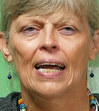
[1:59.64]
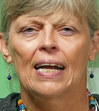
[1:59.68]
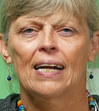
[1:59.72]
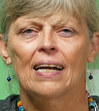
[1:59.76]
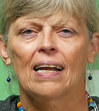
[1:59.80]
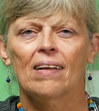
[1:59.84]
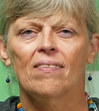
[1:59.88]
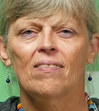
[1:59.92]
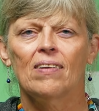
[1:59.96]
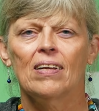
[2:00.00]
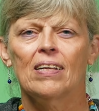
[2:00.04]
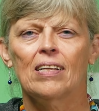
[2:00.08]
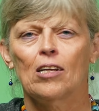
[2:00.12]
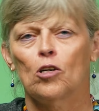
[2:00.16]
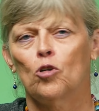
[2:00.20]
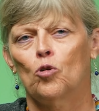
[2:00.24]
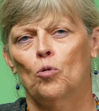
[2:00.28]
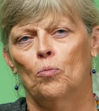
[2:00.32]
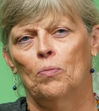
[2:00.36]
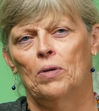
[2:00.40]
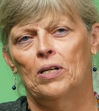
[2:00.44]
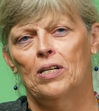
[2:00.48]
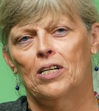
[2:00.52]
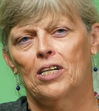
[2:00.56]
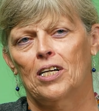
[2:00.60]
dass ich da
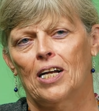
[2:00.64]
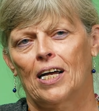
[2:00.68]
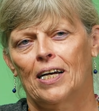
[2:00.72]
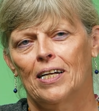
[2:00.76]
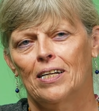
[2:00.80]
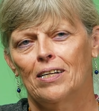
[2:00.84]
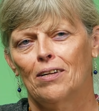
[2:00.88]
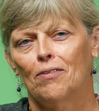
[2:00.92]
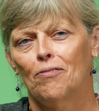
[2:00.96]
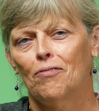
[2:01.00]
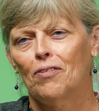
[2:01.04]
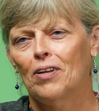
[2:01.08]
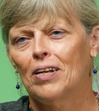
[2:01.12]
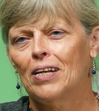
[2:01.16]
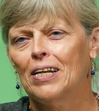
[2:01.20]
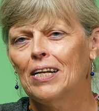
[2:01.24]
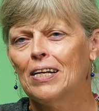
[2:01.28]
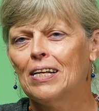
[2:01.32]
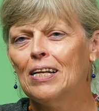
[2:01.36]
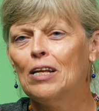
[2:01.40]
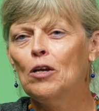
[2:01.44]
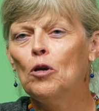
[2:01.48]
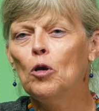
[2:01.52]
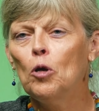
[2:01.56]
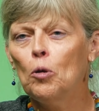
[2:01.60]
schon Mitstreiter finde,
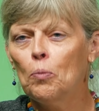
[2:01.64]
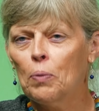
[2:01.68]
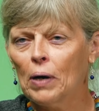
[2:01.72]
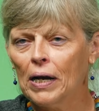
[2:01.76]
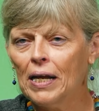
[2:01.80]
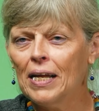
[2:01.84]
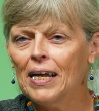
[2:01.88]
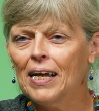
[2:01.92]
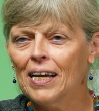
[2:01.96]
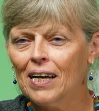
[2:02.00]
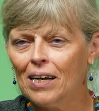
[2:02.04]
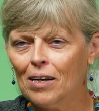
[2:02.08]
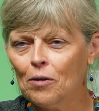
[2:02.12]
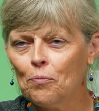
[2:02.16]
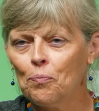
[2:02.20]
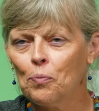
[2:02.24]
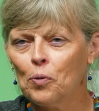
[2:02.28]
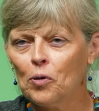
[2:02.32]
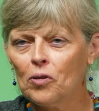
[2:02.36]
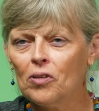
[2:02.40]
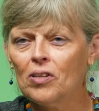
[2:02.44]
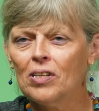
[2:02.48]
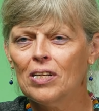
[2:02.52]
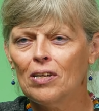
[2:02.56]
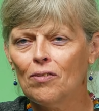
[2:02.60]
die über ihren
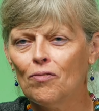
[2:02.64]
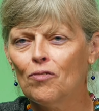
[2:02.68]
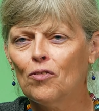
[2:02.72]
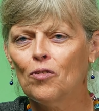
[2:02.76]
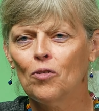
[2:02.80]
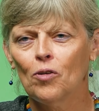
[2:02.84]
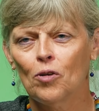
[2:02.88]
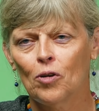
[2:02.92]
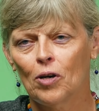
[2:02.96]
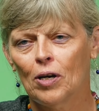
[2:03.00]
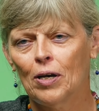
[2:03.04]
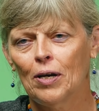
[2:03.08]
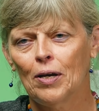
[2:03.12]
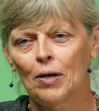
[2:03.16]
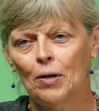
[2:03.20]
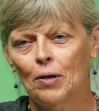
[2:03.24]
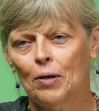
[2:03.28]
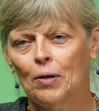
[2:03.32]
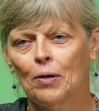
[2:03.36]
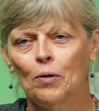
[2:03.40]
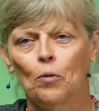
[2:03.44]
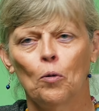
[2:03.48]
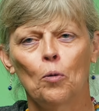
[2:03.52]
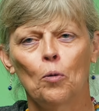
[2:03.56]
positiven äh, äh